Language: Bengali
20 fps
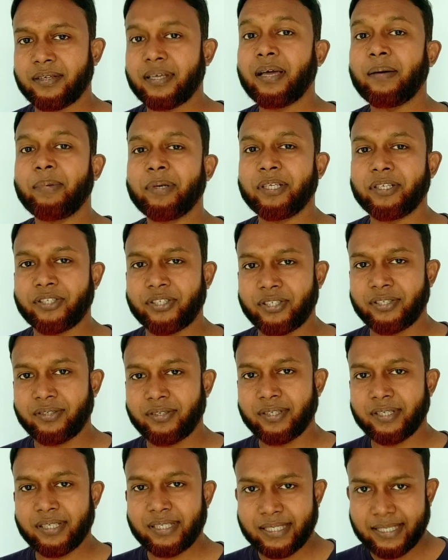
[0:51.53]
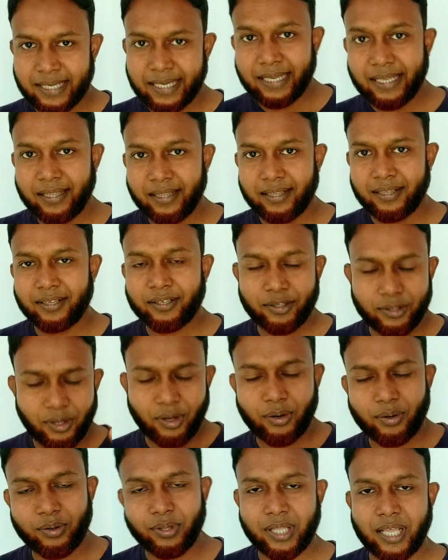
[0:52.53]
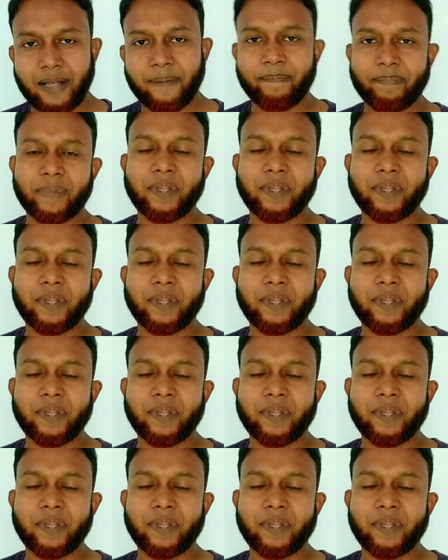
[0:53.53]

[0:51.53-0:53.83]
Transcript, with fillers: অ্যাবিলিটি স্কেল দক্ষতা